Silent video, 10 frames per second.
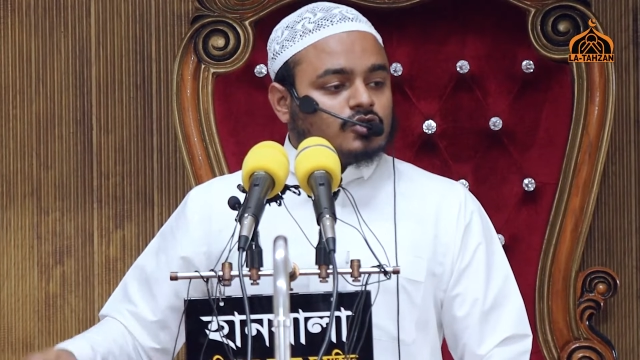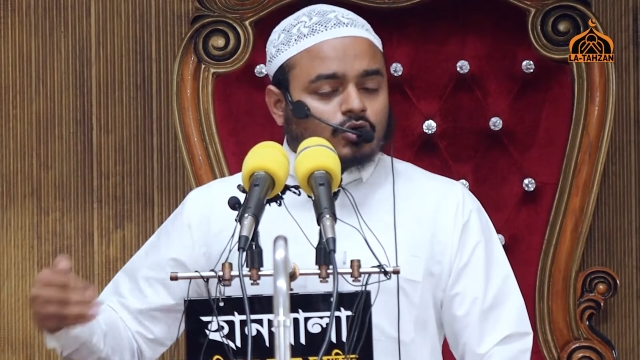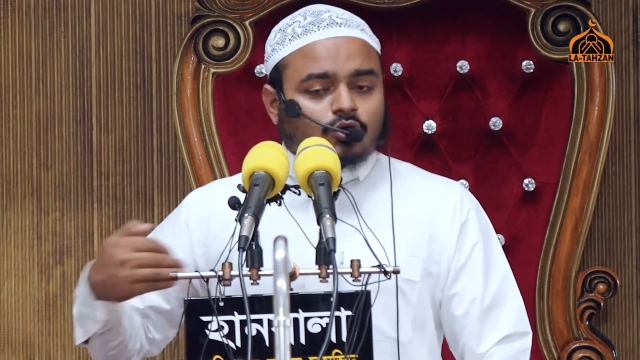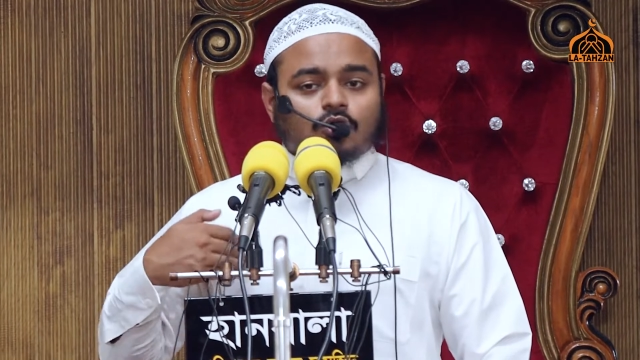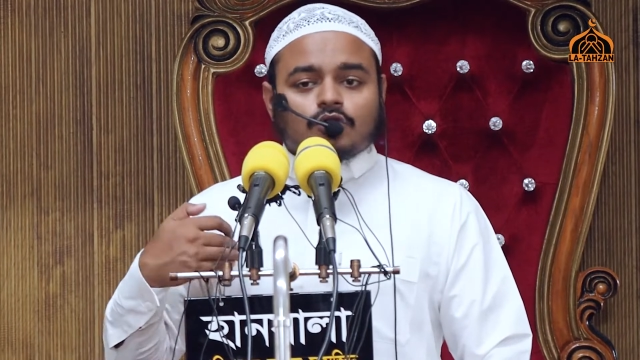
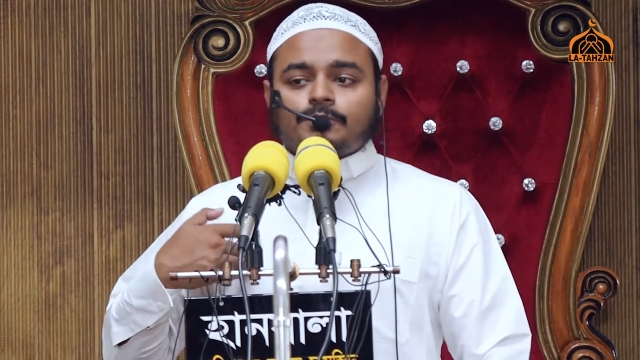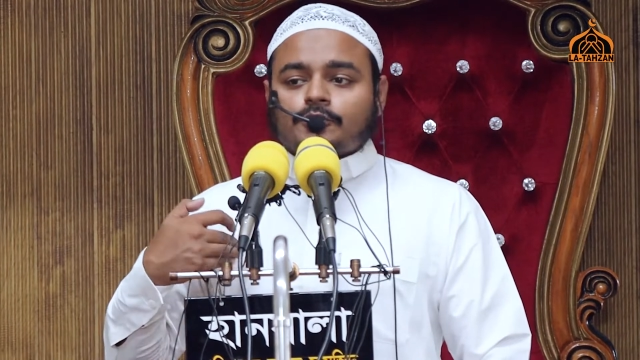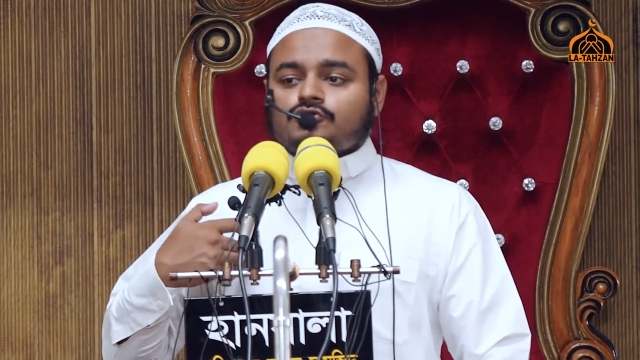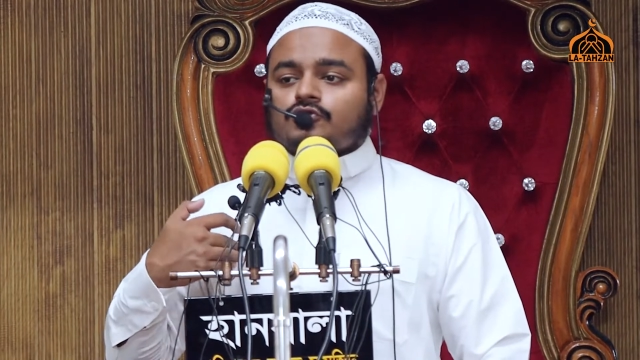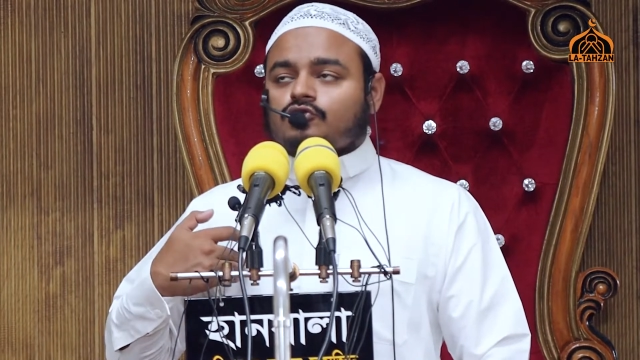যতক্ষণ
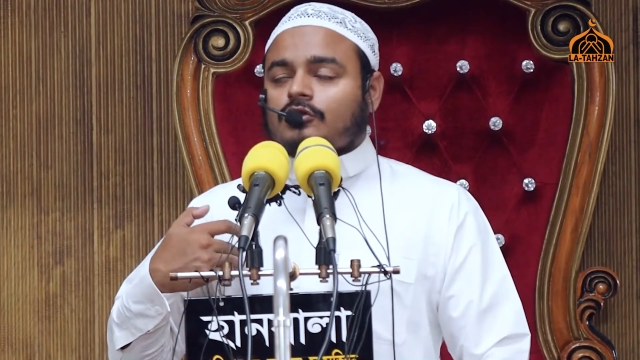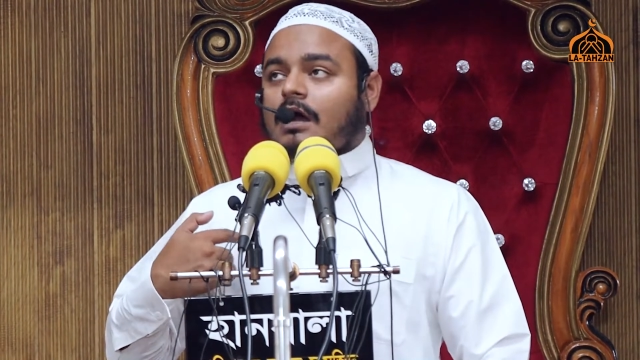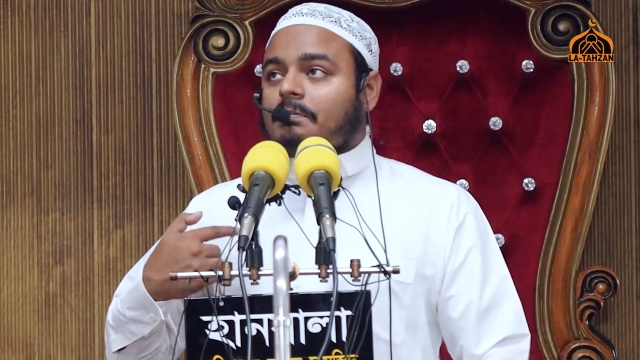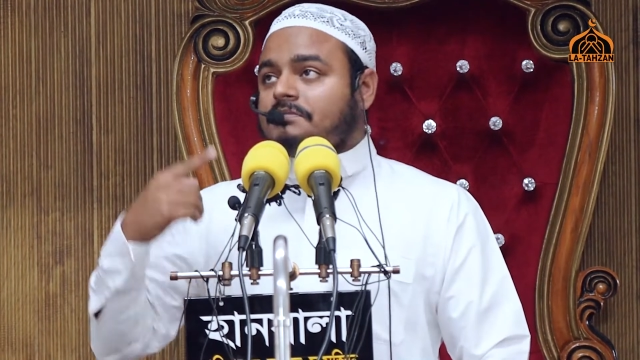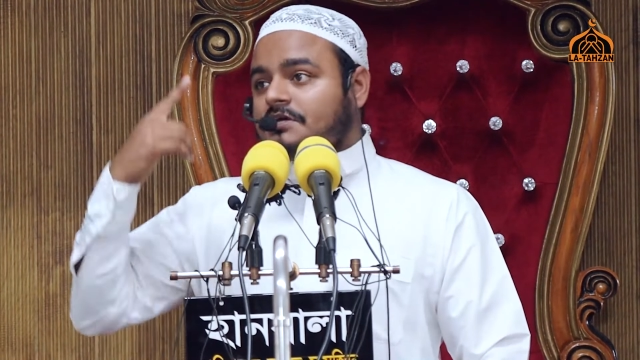পর্যন্ত না
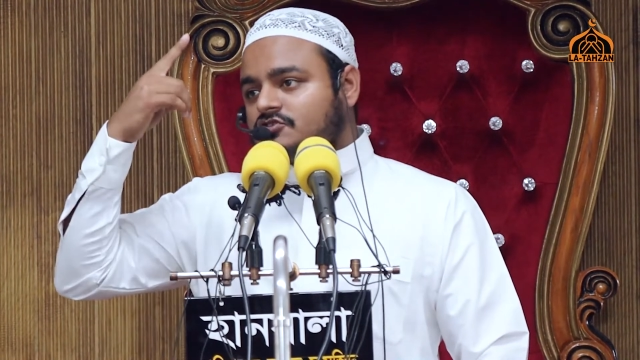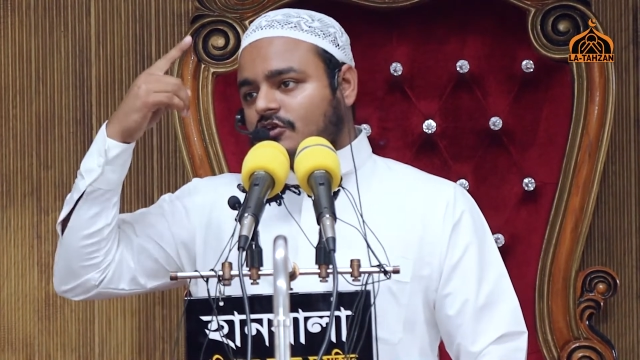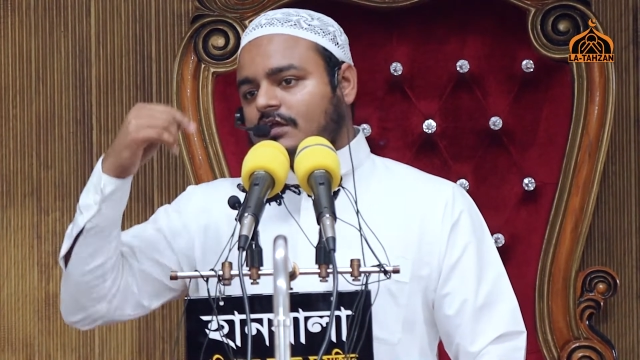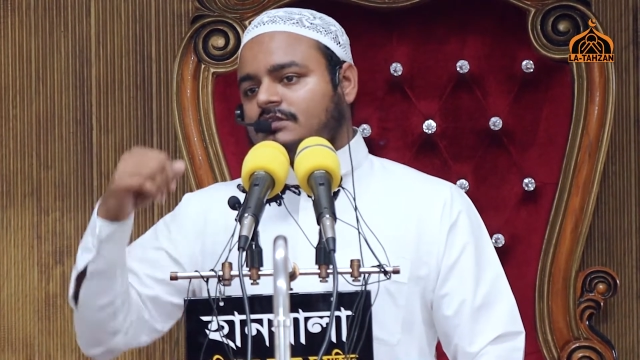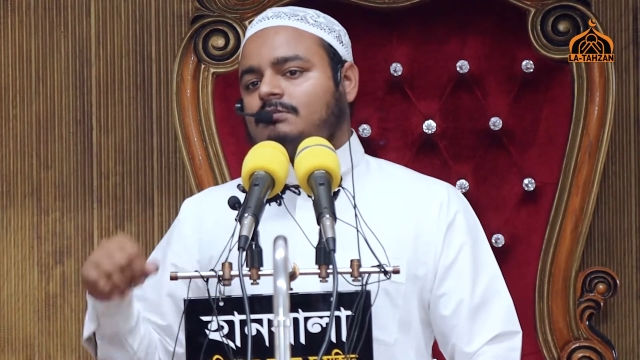আপনি
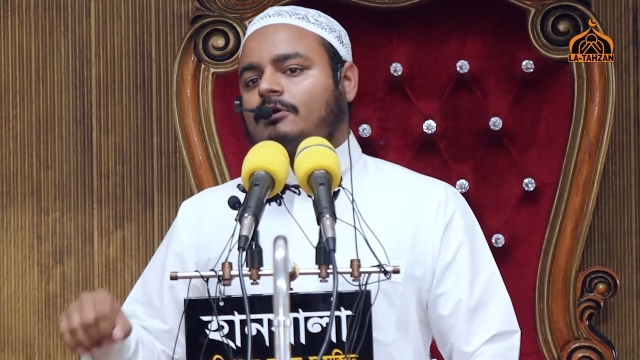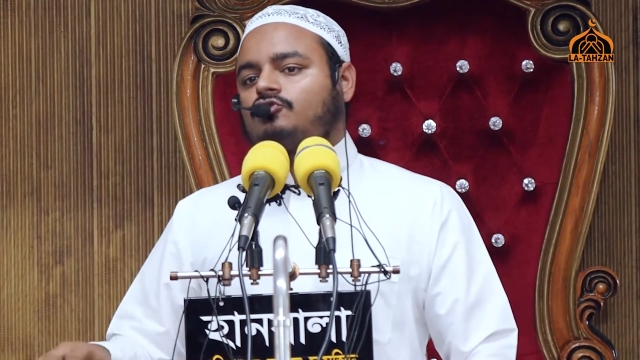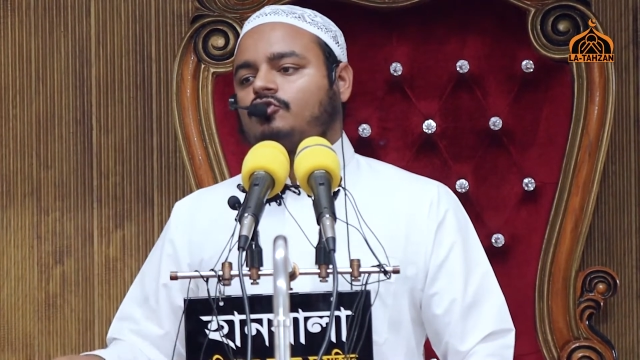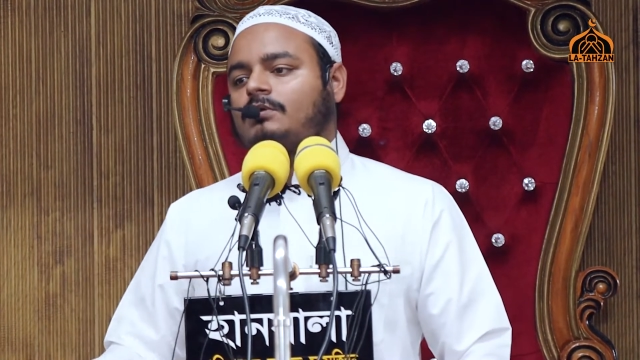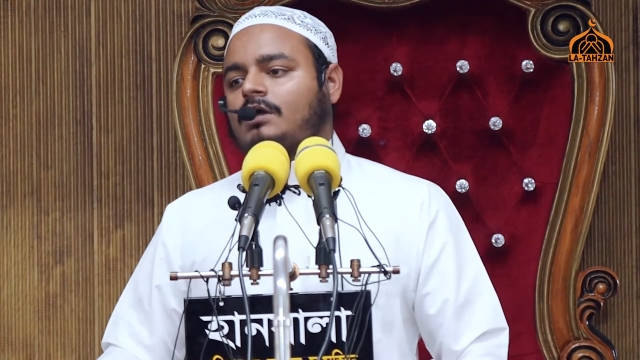সলাতের
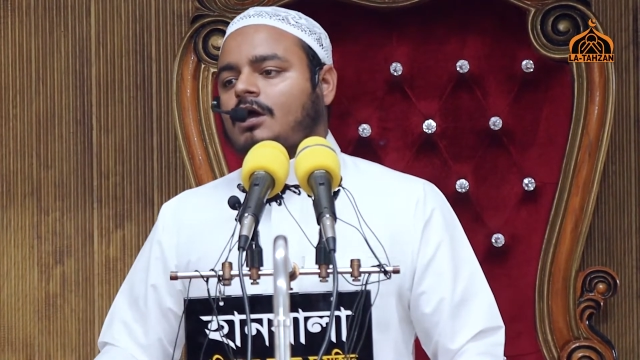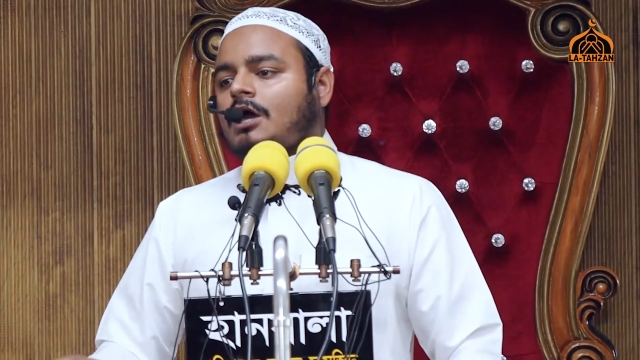মাধ্যমে